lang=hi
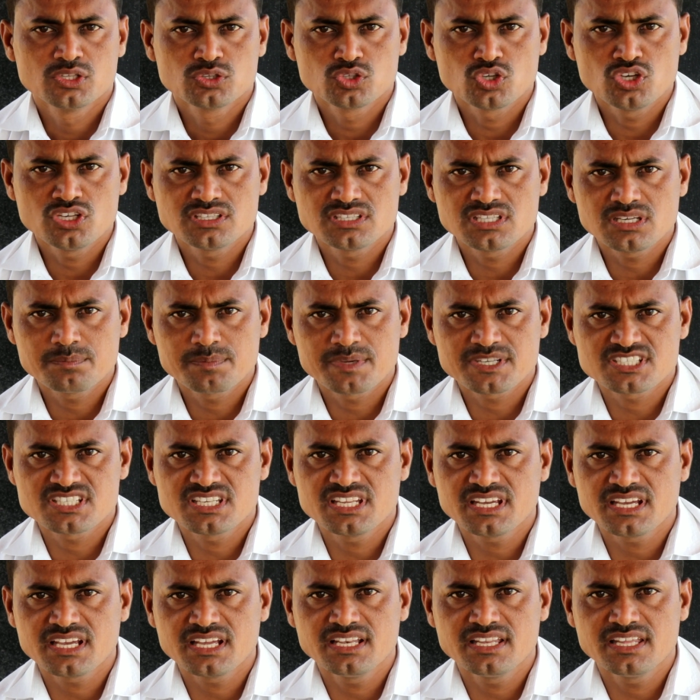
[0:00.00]
तो इससे
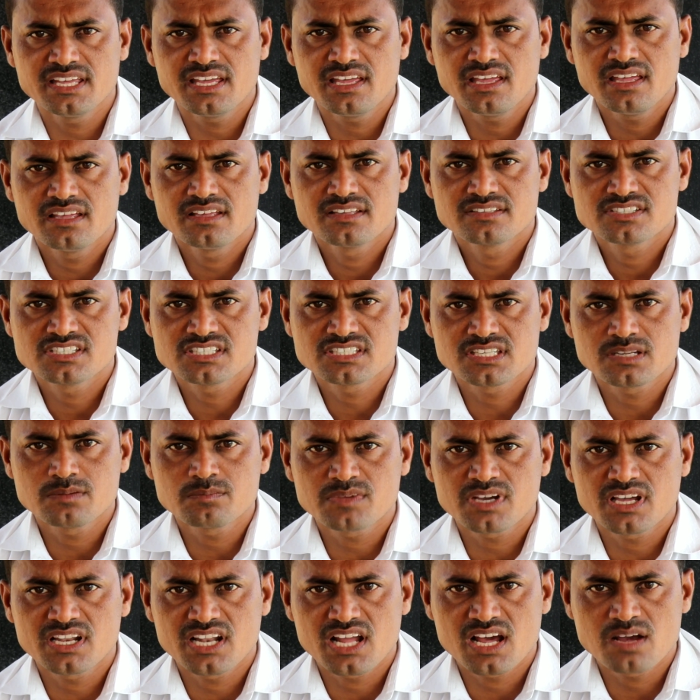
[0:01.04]
बचने के लिए
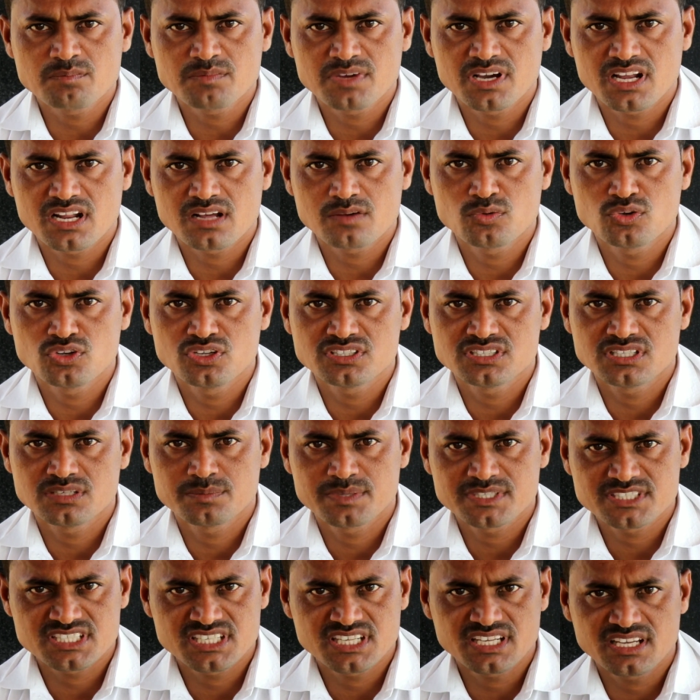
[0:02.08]
सिस्टम का नाम खराब होने से
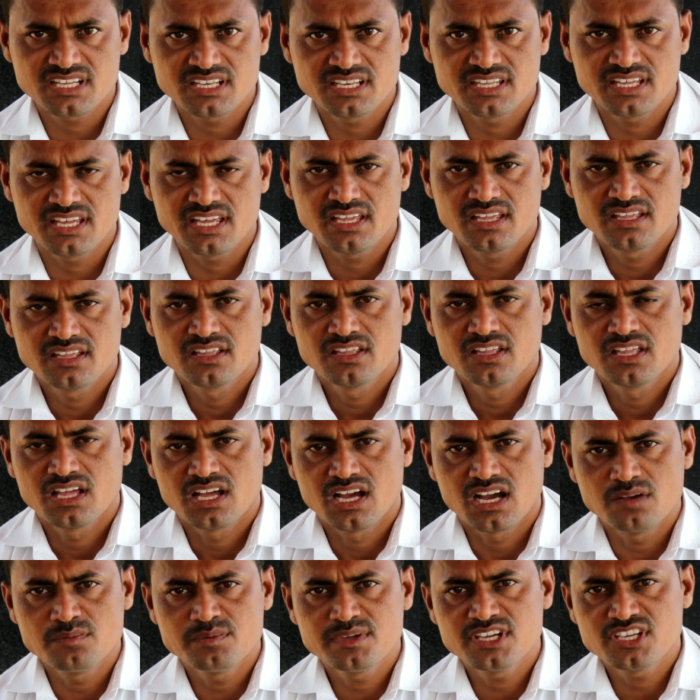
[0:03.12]
बचने के लिए
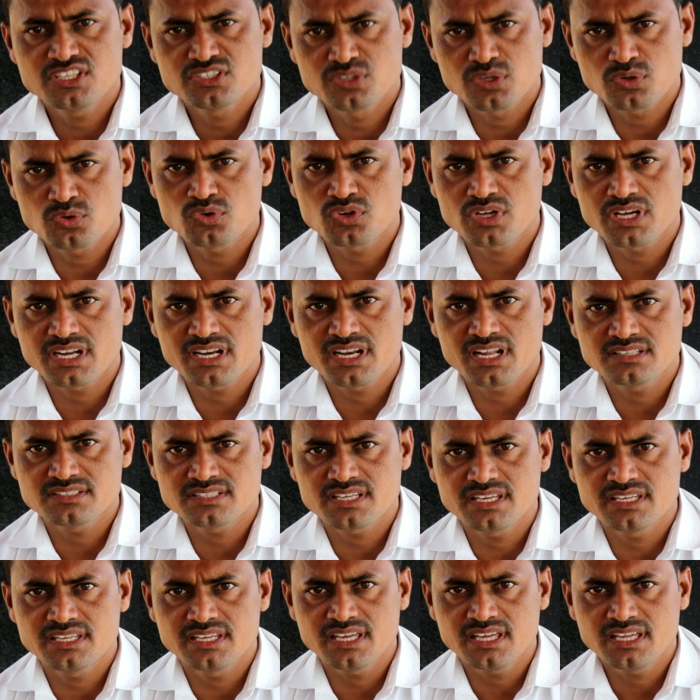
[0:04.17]
हमें ज़रूर करना
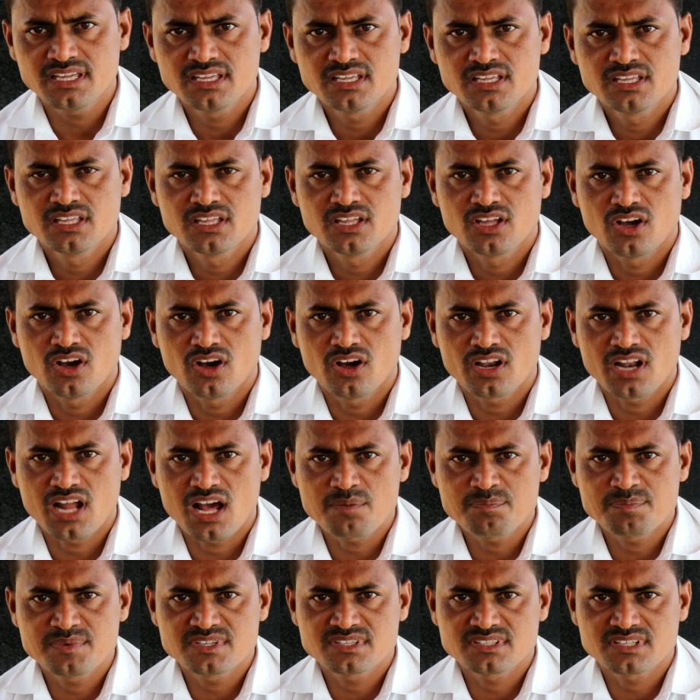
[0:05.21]
चाहिए और
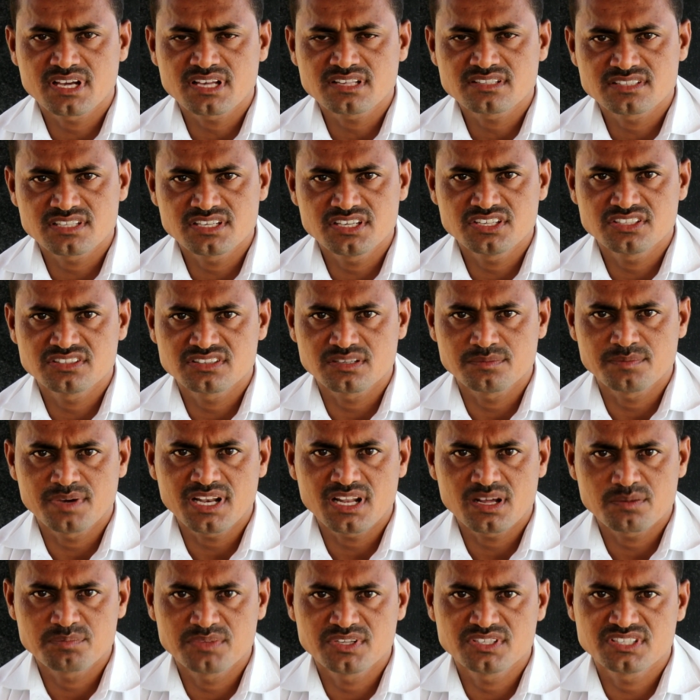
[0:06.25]
आप इसका सही
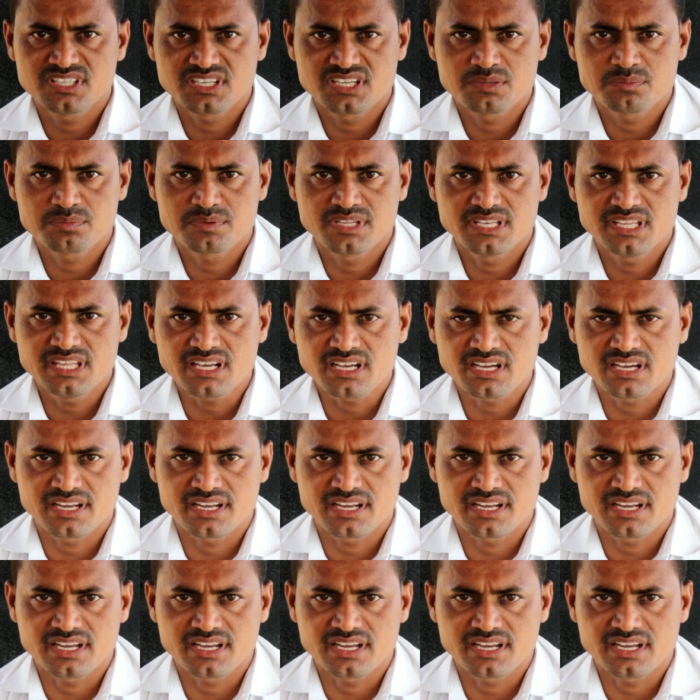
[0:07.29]
इस्तेमाल अपने सेटअप के लिए